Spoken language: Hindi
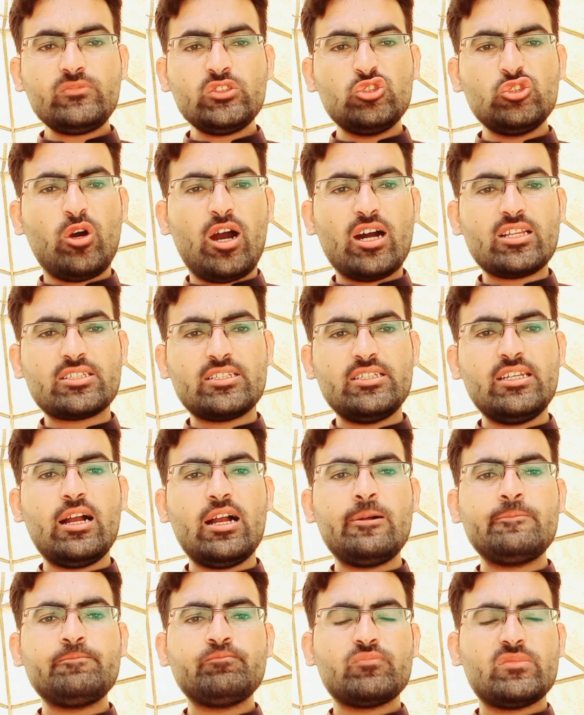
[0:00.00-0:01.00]
जो हाथ
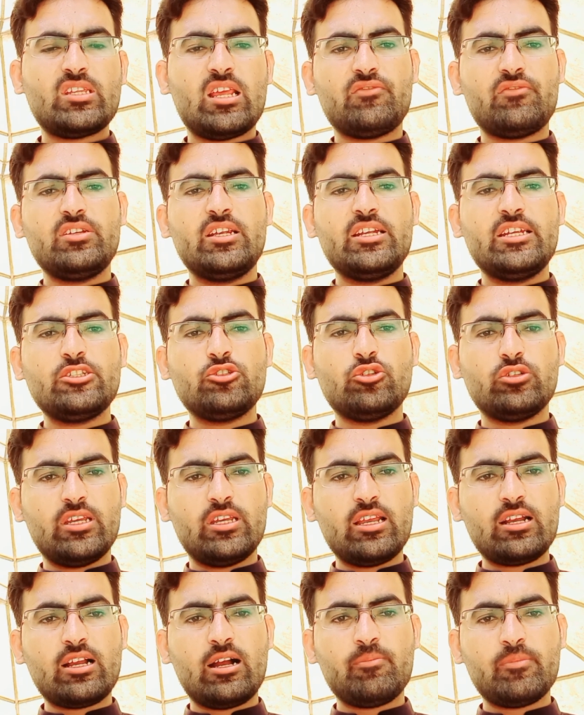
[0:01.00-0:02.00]
किया डेफिनेटली जो
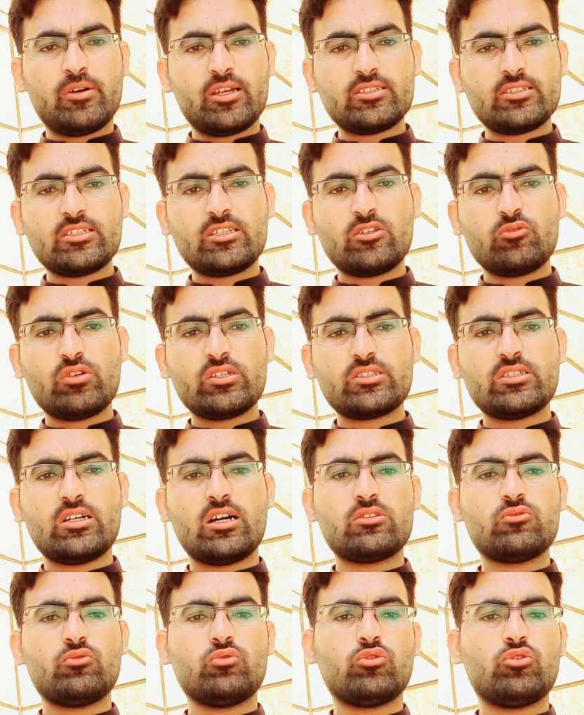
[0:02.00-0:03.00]
ये काम करते थे उनके
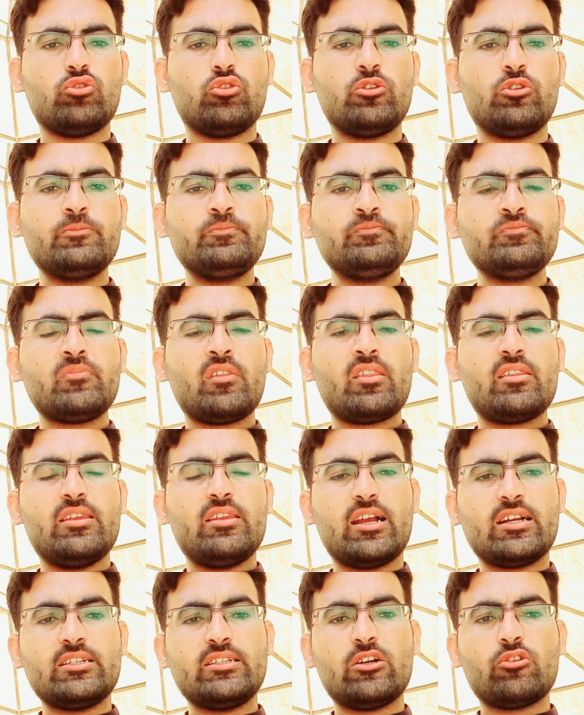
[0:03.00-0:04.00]
साथ उनको
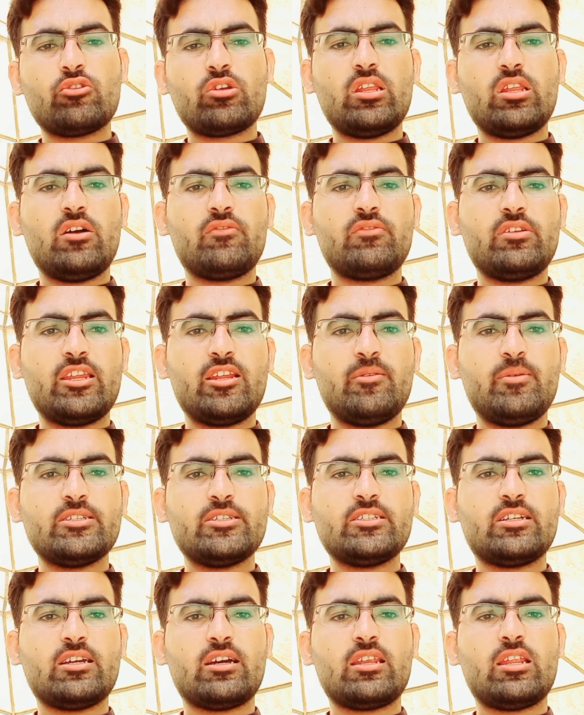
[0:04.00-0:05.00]
जगह जगह उनके खिलाफ
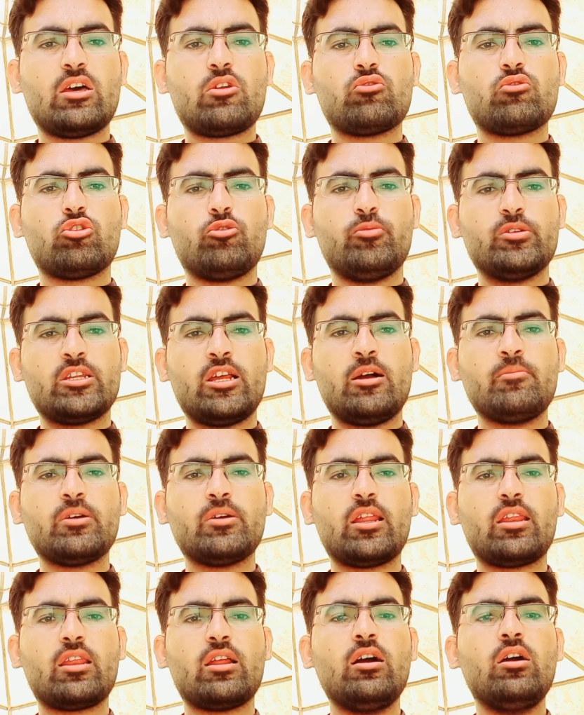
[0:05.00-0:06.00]
नारेबाजी करना और उनको बदनाम
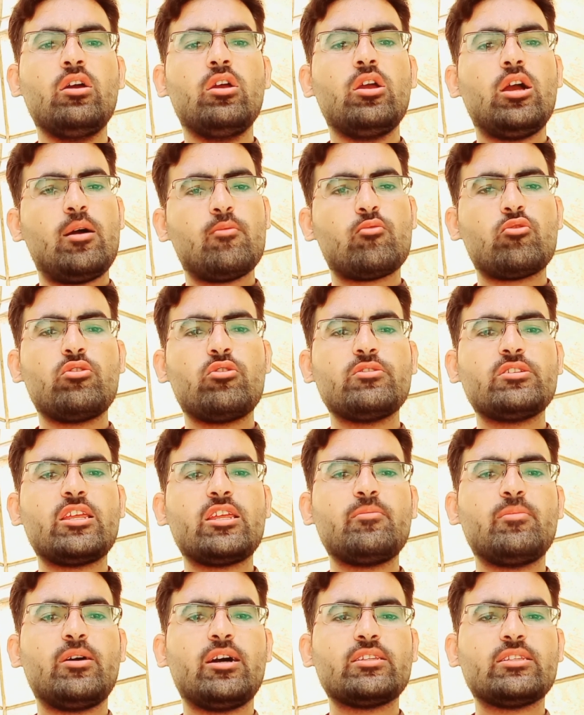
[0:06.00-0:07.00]
करना अब उन्होंने जहरी
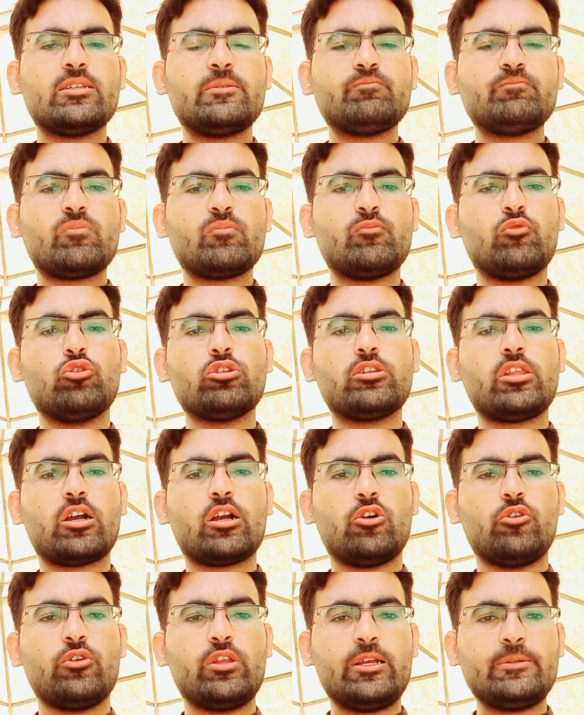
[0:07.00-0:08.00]
बात है भूलता
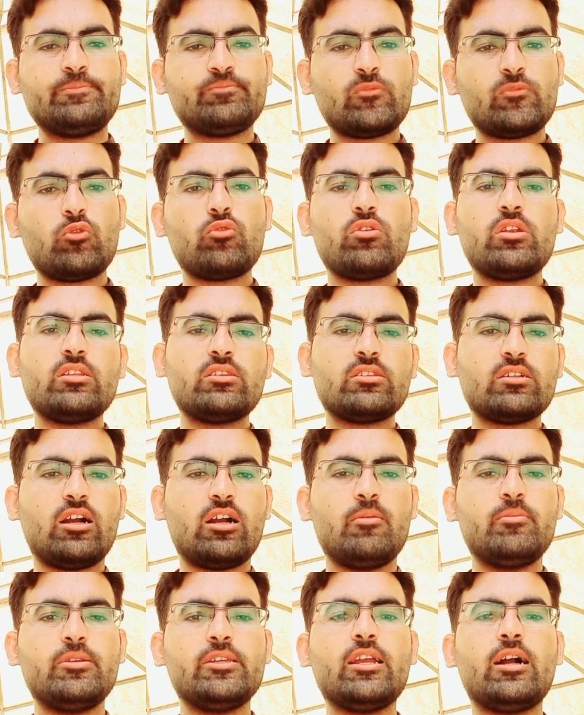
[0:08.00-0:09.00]
कौन है उन्होंने
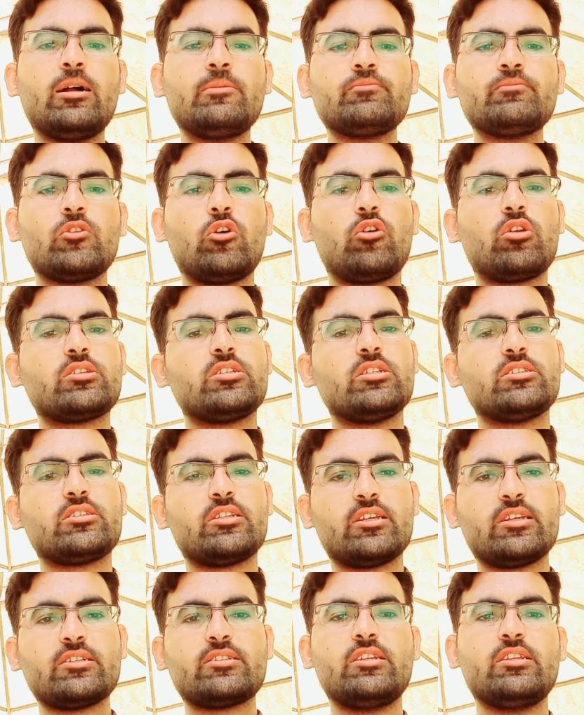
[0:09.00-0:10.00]
इंतकाम लिया और अच्छे
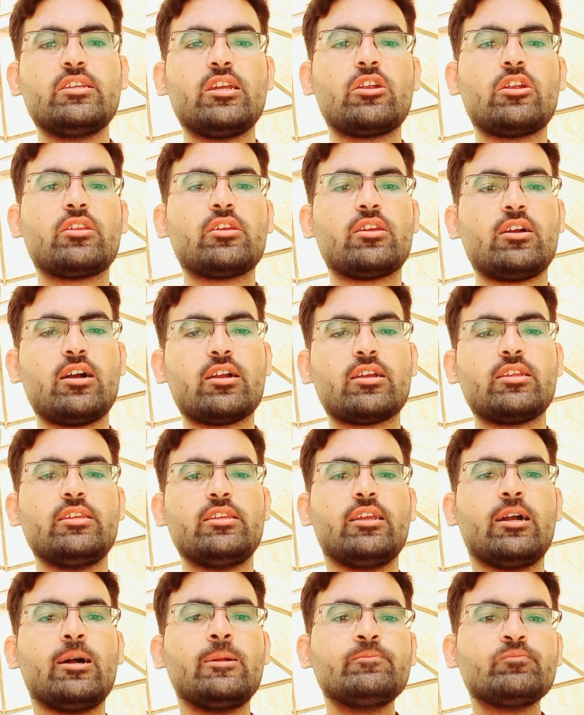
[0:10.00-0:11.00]
तरीके से लिया टिका के
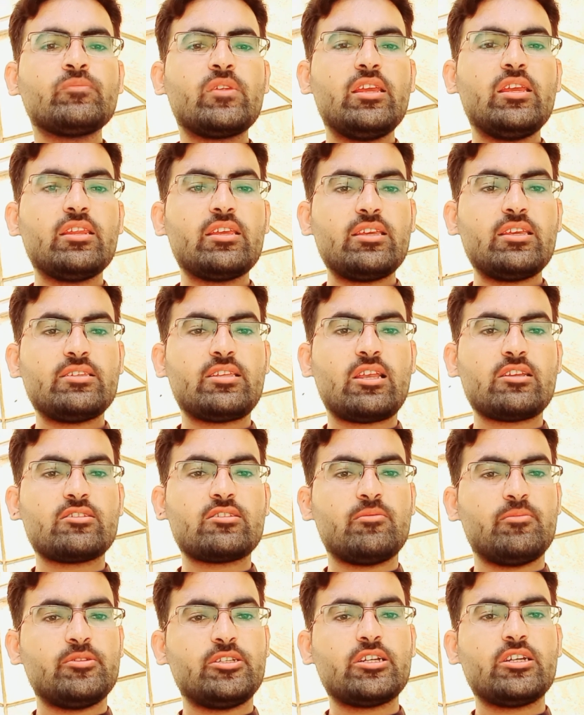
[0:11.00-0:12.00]
लिया इनकी सियासत
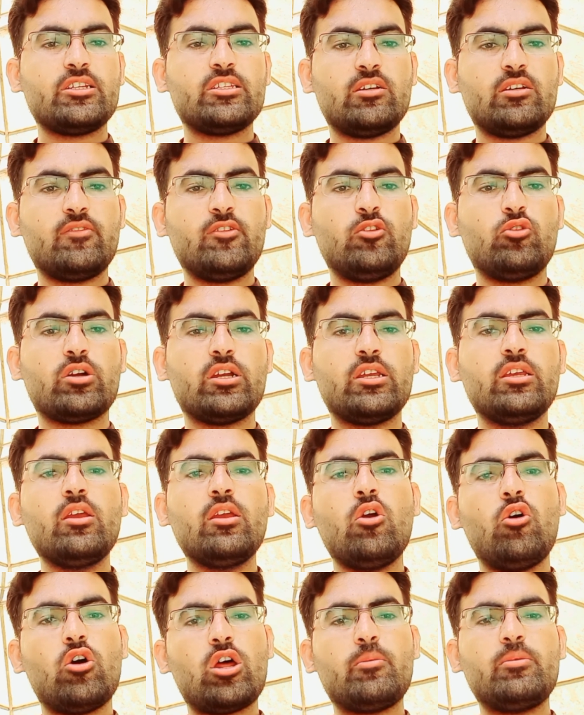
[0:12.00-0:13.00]
हमेशा के लिए दफन हो गई
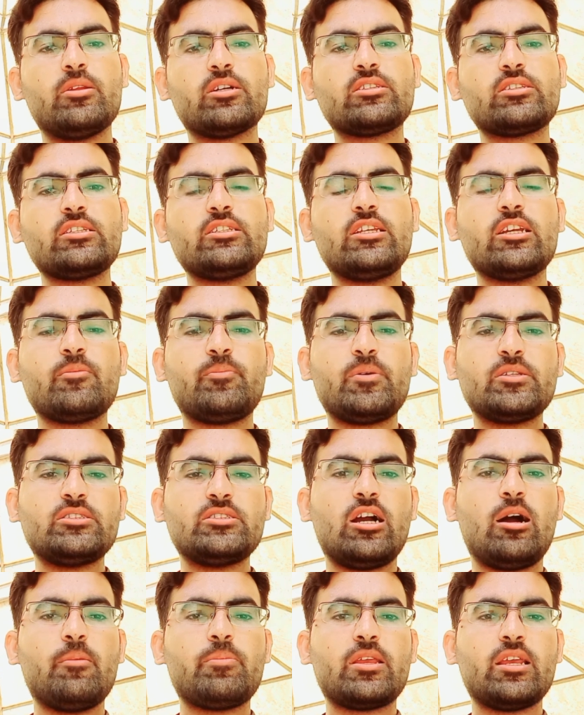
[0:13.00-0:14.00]
और अब लगता है ये कि
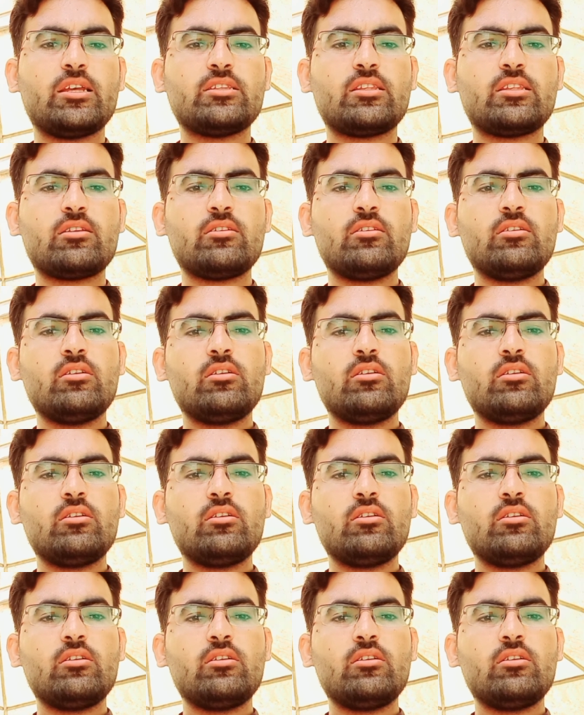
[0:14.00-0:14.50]
पंजाब के अंदर